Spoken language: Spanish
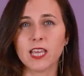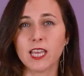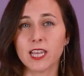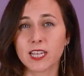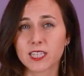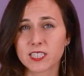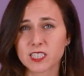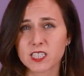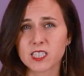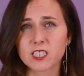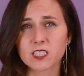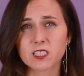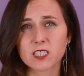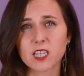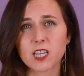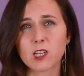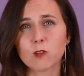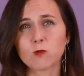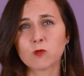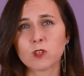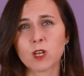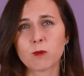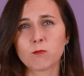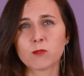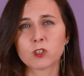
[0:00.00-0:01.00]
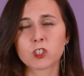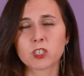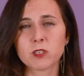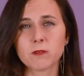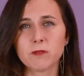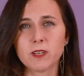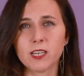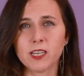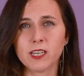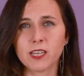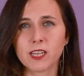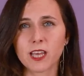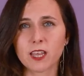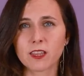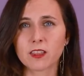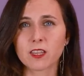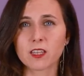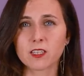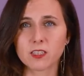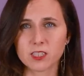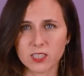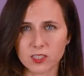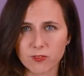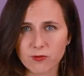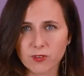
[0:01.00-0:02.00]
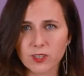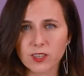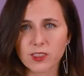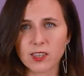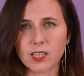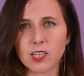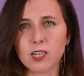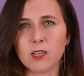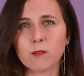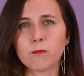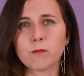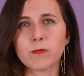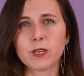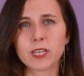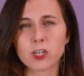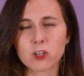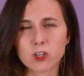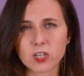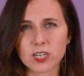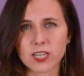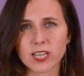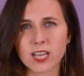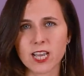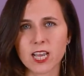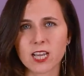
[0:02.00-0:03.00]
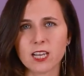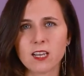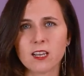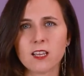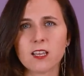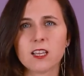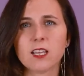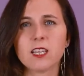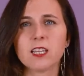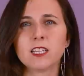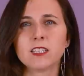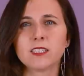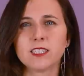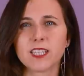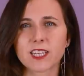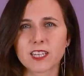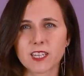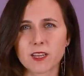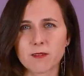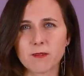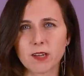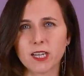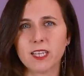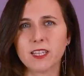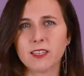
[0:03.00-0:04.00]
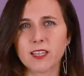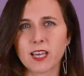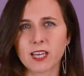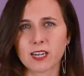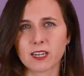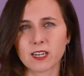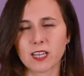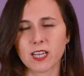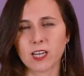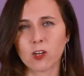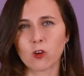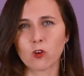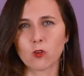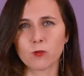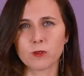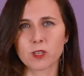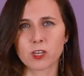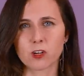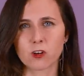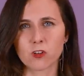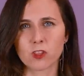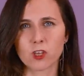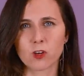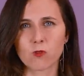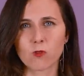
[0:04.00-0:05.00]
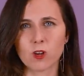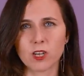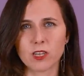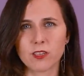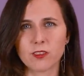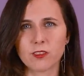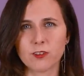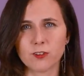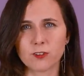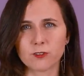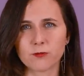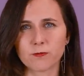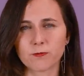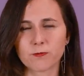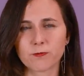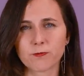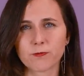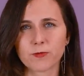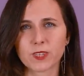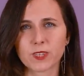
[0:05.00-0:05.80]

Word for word: existe una posibilidad difícil, pero real, de revalidar el gobierno de coalición